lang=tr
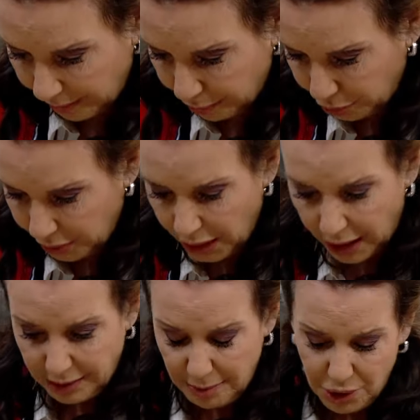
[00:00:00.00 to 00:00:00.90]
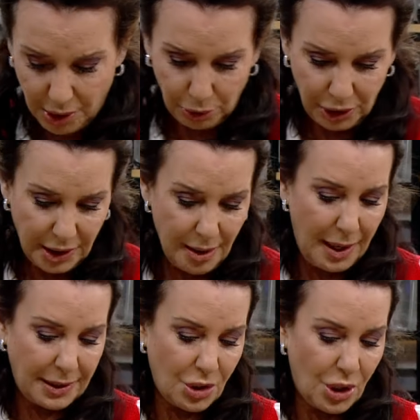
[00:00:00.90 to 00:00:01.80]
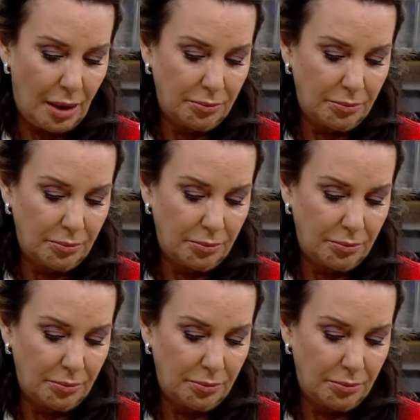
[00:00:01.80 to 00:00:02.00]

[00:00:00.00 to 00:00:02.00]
Bunları atmayacağım bunları da mı atacağım?